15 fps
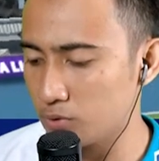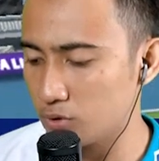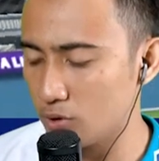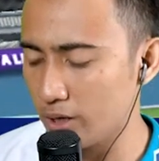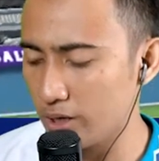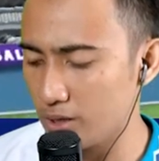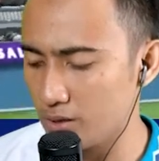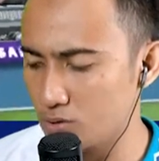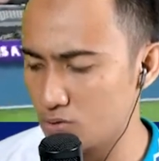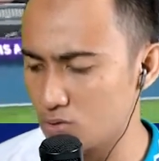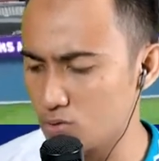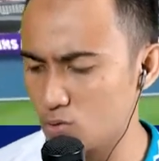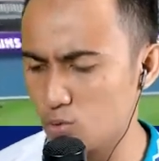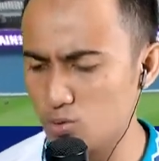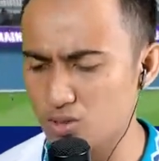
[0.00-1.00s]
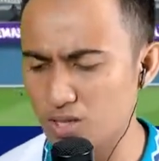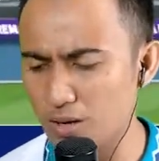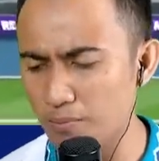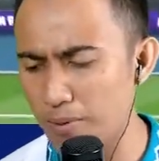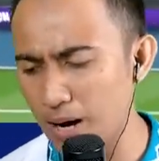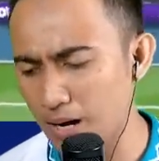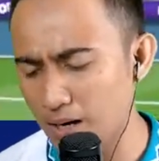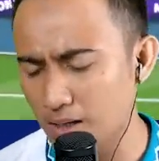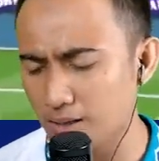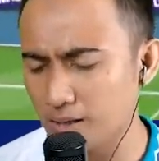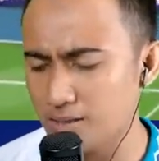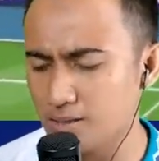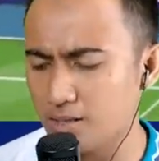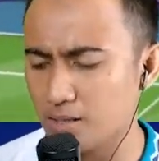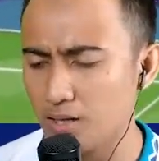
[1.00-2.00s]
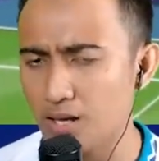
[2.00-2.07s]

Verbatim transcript: Toy. Susah banget anjir.